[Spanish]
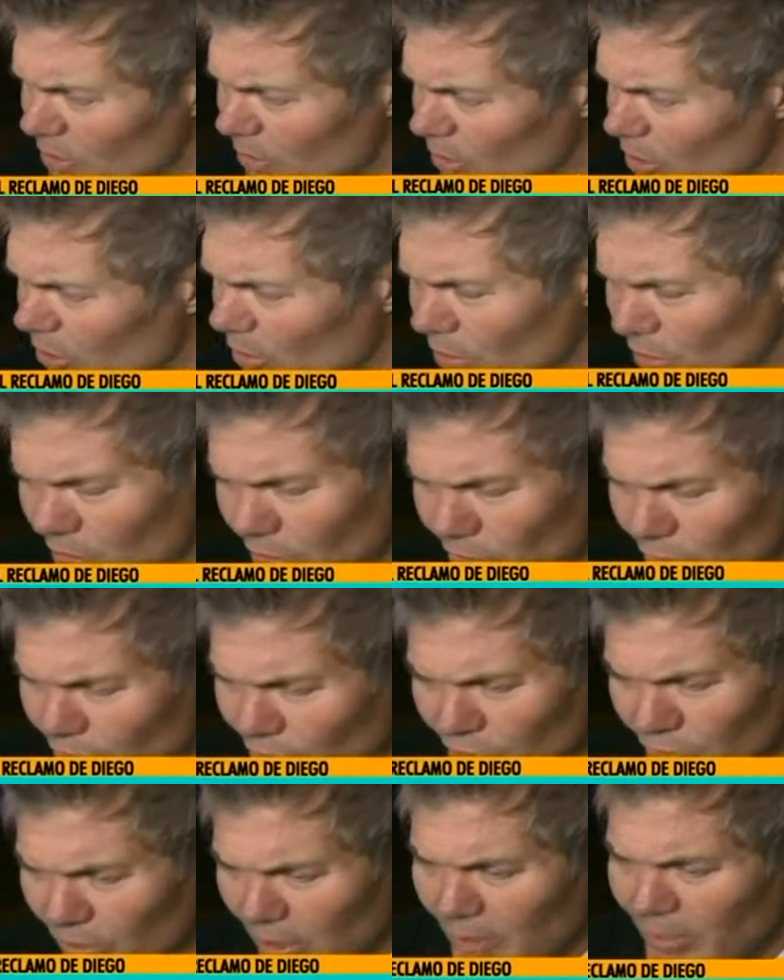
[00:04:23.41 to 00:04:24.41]
sobre todo cuando
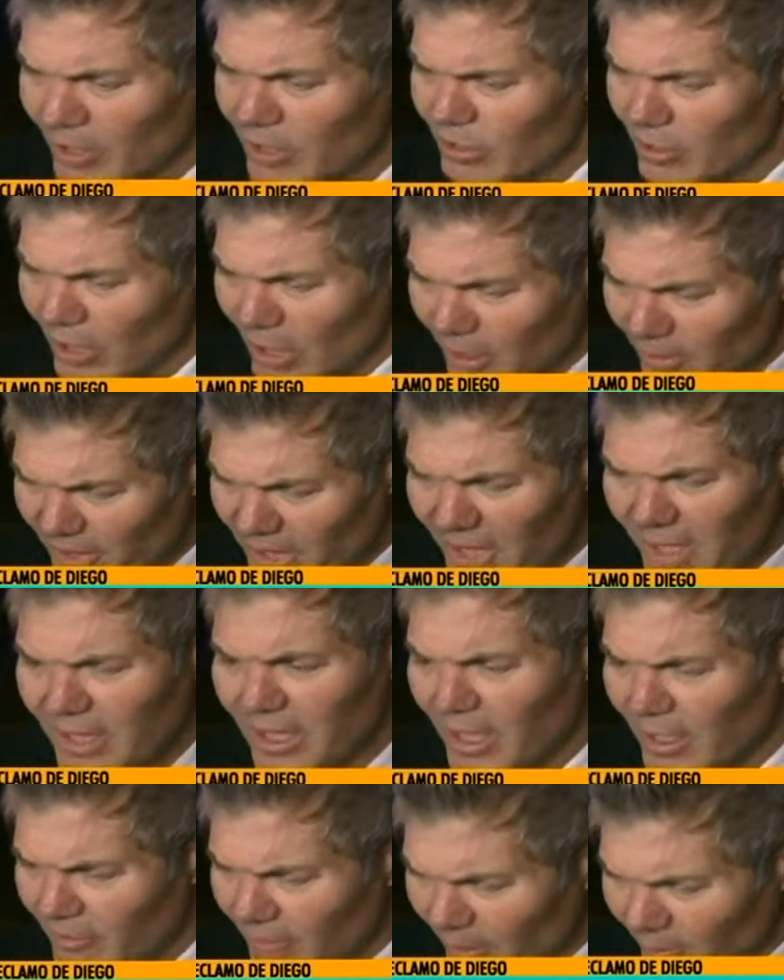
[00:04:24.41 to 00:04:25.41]
uno es una persona de bien,
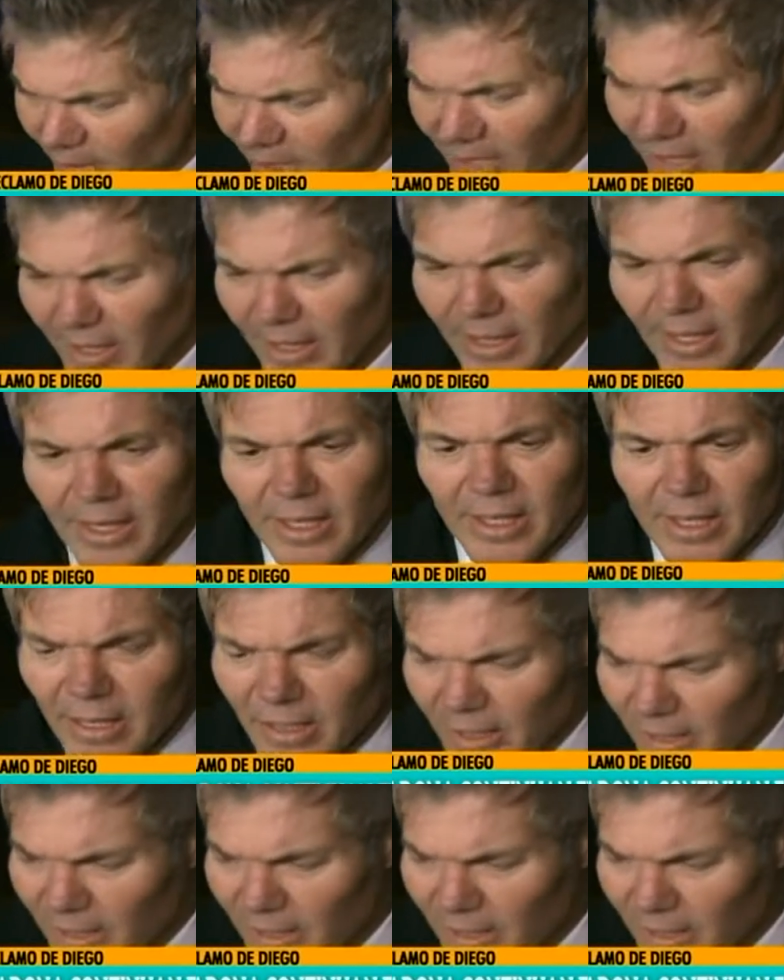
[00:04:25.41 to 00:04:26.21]
tiene familia,